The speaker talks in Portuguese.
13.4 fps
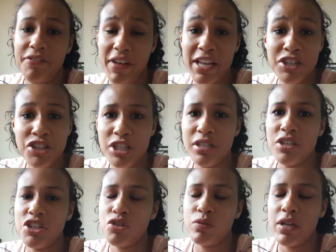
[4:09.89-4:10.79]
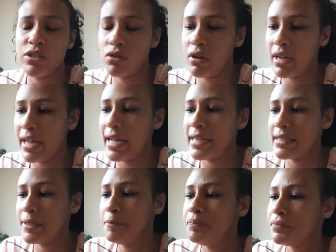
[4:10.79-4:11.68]
faxina, a gente não é só
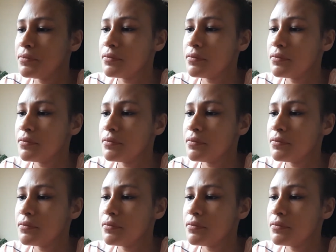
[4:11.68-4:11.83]
casa.